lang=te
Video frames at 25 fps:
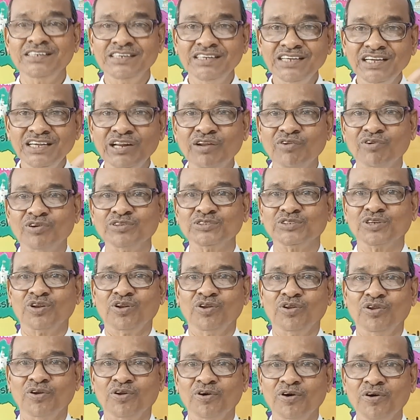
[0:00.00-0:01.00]
ఈ
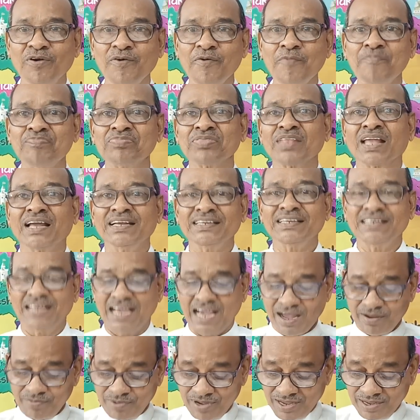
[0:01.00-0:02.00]
రోజుల్లో
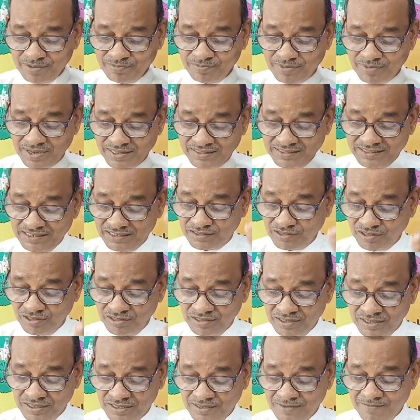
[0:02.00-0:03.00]
యాభై మందితో
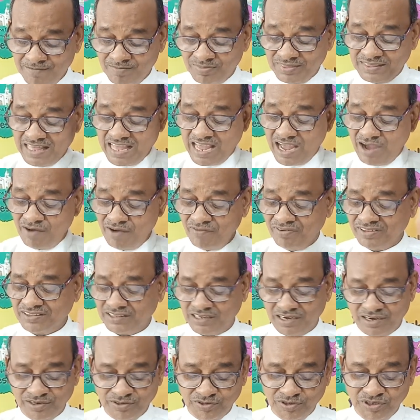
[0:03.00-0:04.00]

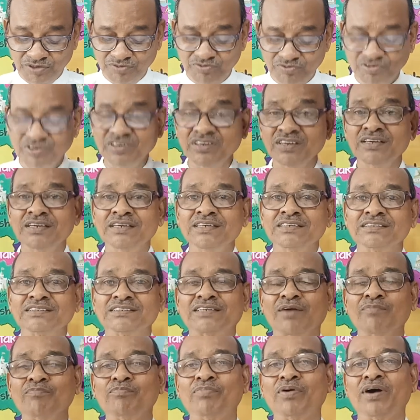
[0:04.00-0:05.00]
దేవతలను నువ్వు
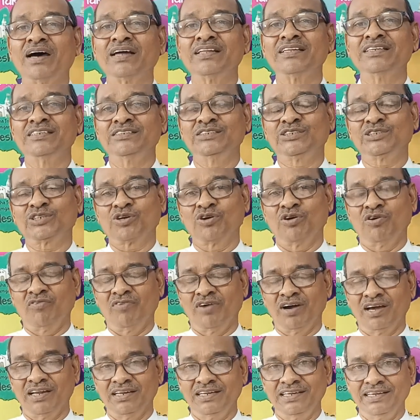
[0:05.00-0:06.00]

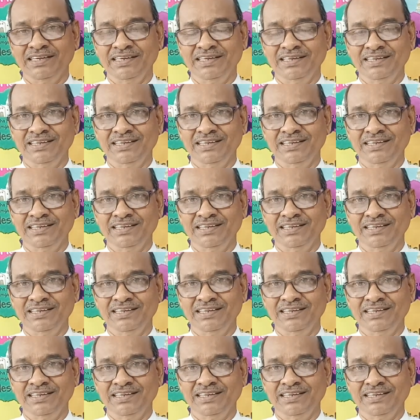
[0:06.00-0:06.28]
సంపాదించుకోవాలి